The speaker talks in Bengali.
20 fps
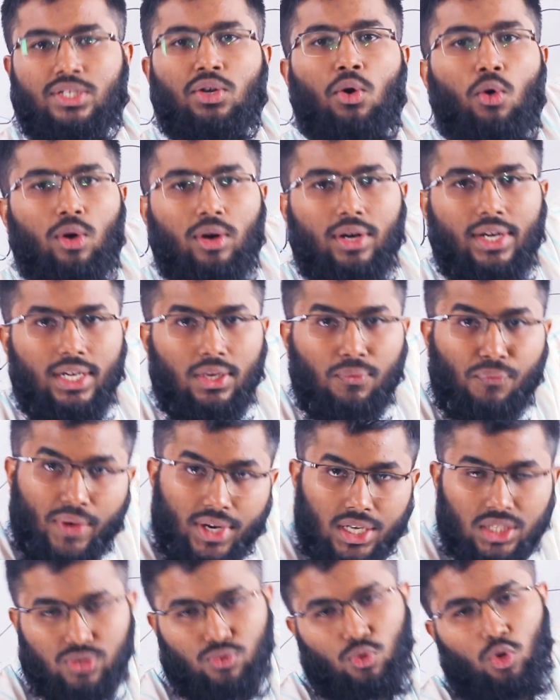যেটা অলরেডি
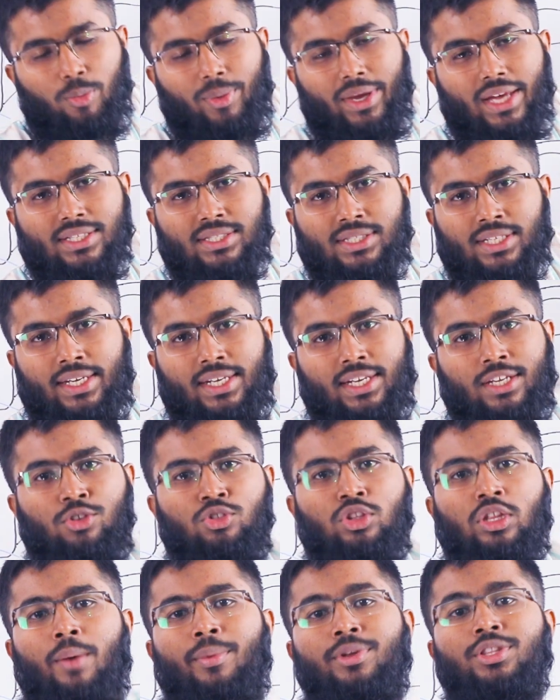ফেরাস ফর্মে আছে এটা
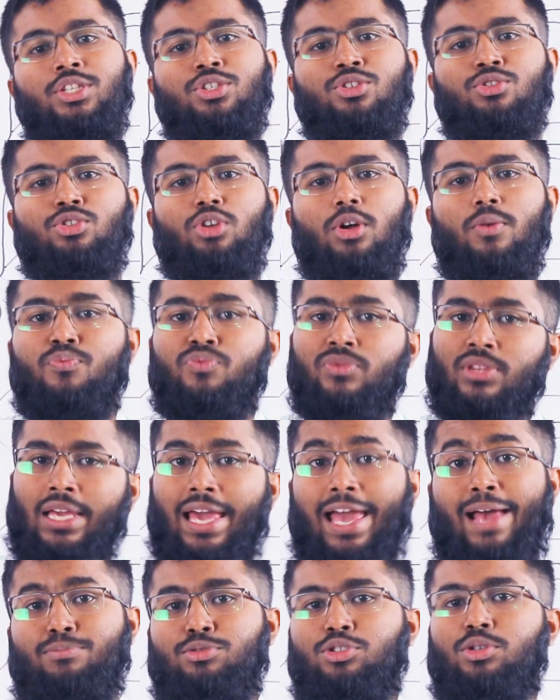কিন্তু আমাদের জন্য
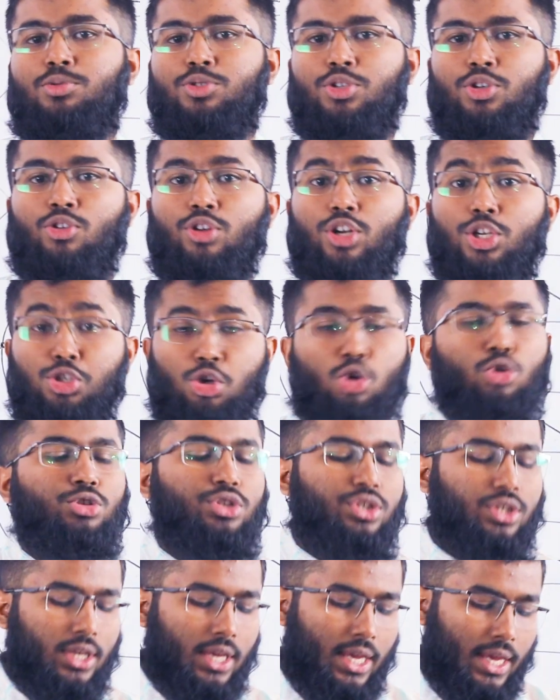অ্যাবজর্পশন করা সহজ